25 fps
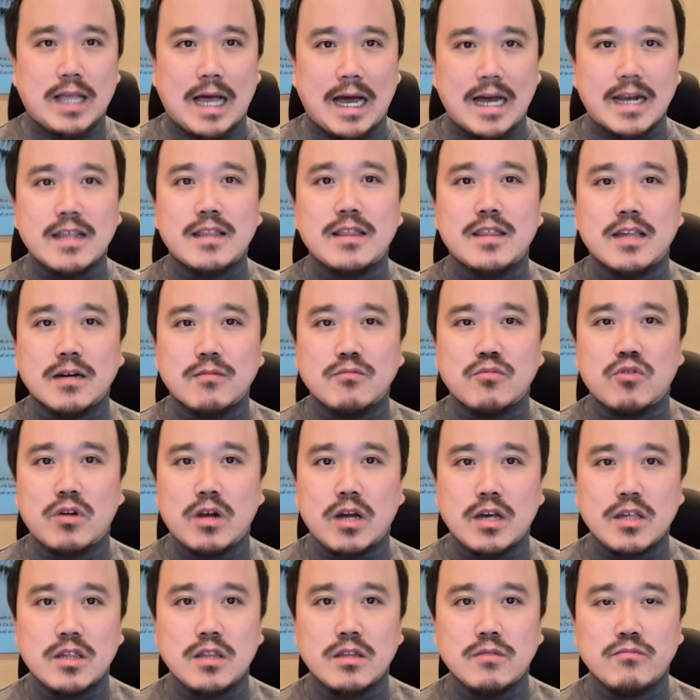다른 작물을
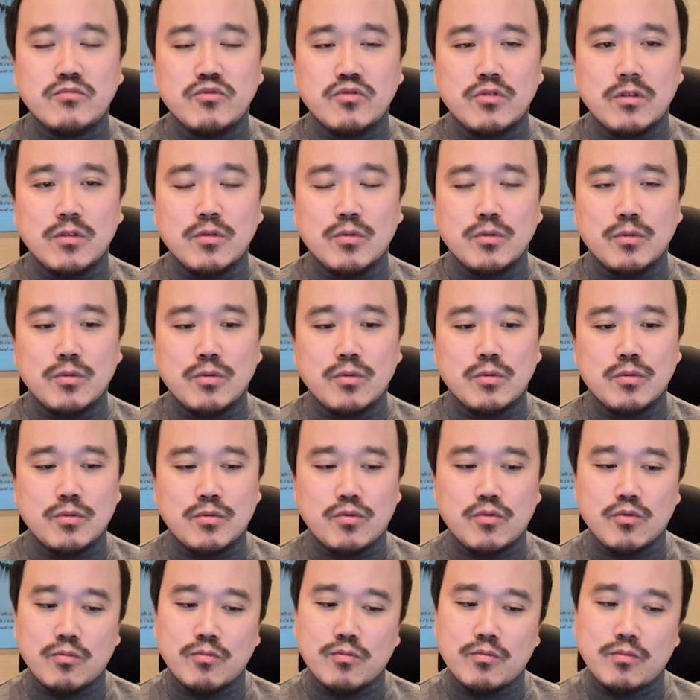하시는 분들도
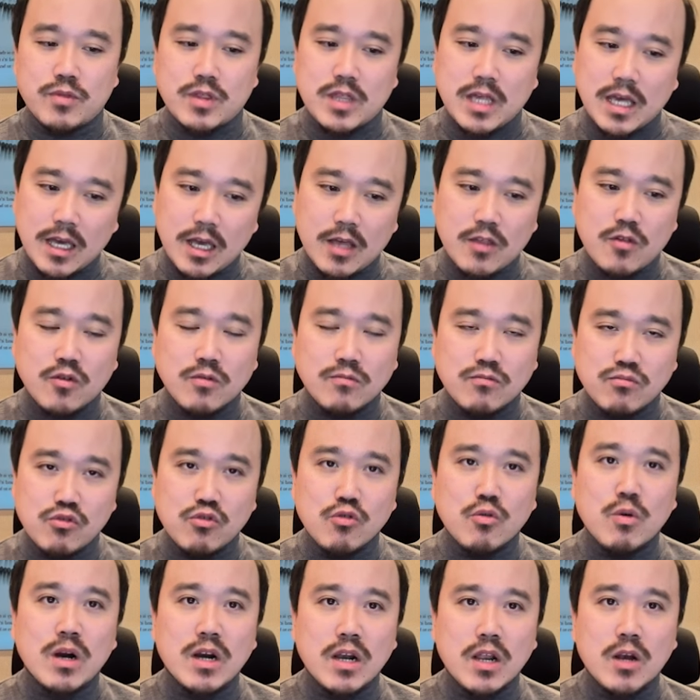좀 체계적인
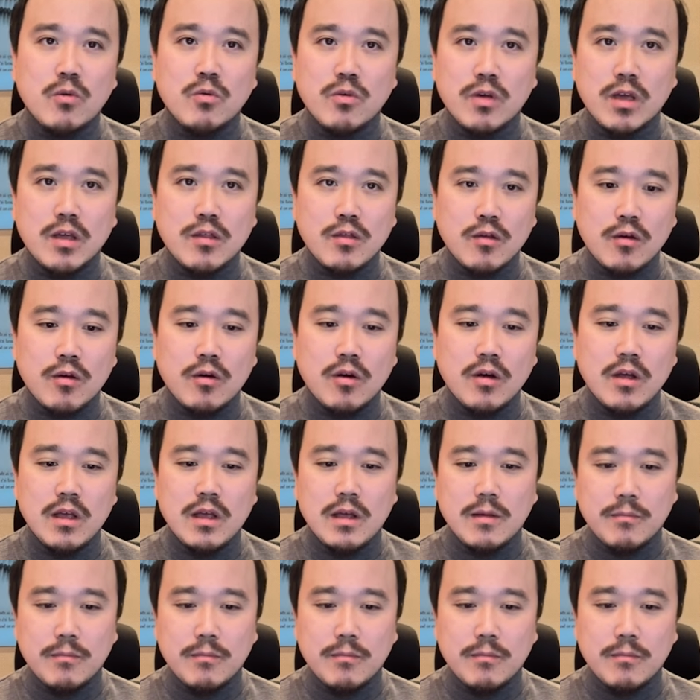물 관리를 위해서